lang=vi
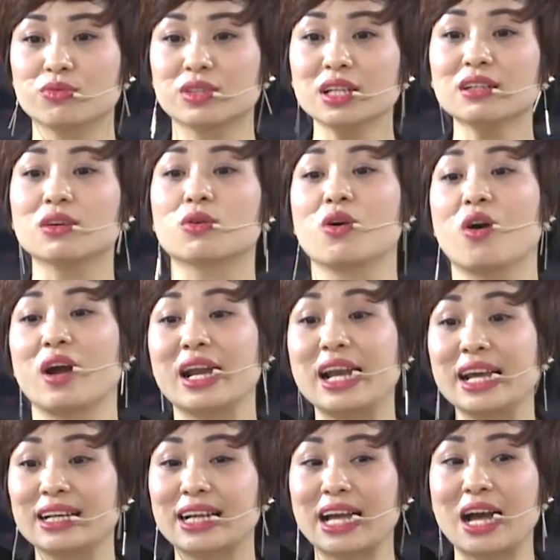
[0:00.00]
tích cực của họ đi
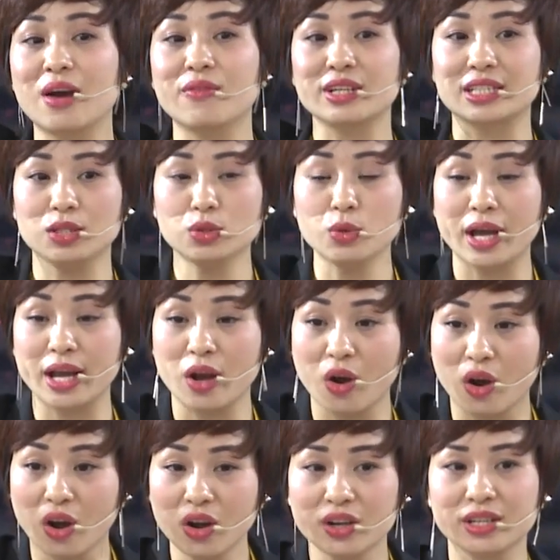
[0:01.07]
lên cao và trí tuệ
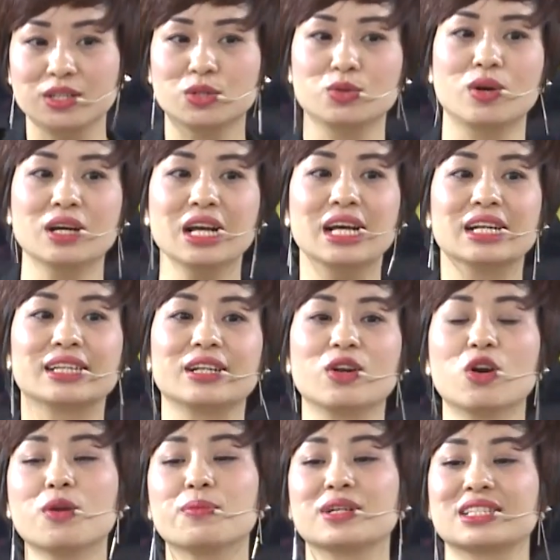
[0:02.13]
họ đi xuống thì đó
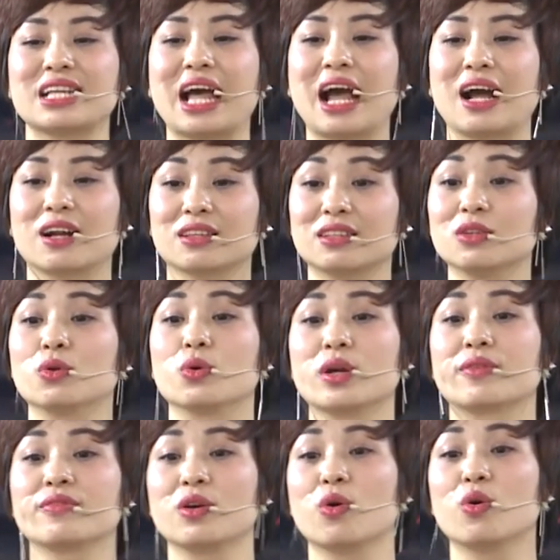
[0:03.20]
là một dạng tử
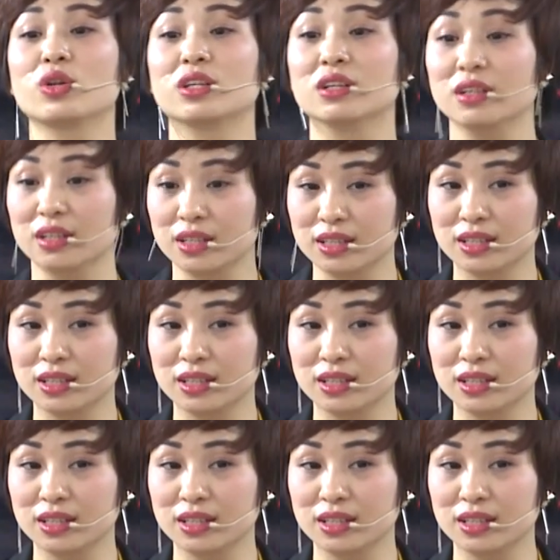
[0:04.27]
huyệt về ngôn từ